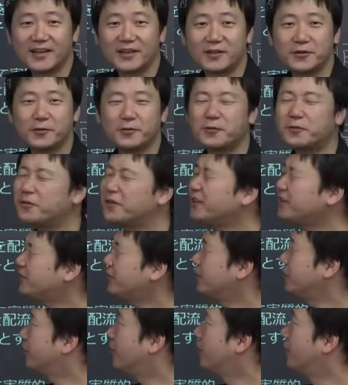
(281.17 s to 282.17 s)
養老
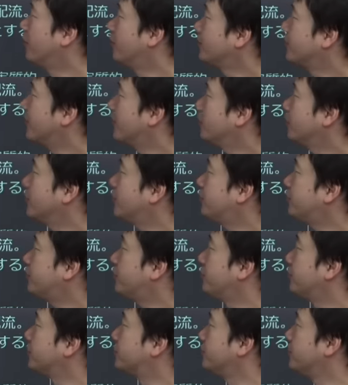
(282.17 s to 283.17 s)
律令逮捕率
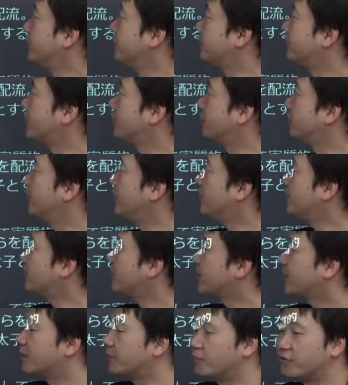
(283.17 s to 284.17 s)
令もそうですけどでき
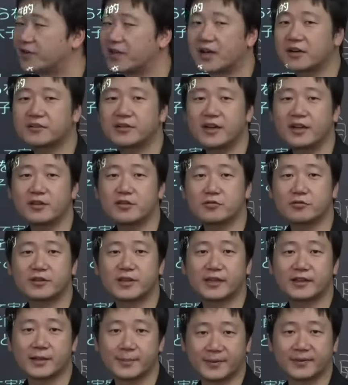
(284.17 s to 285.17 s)
てからもう100年以上
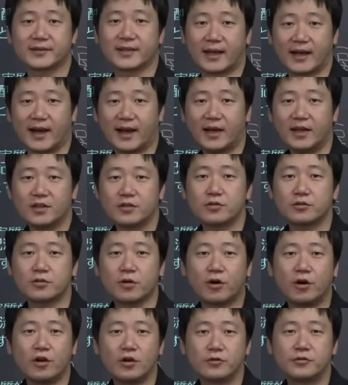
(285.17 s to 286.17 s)
経ってますからちょっ
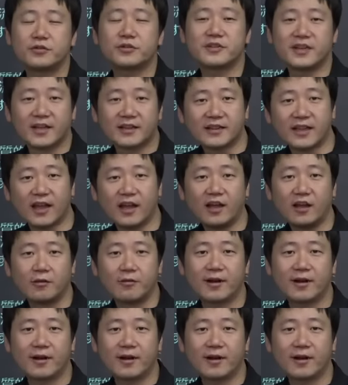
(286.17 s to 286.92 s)
と古くなって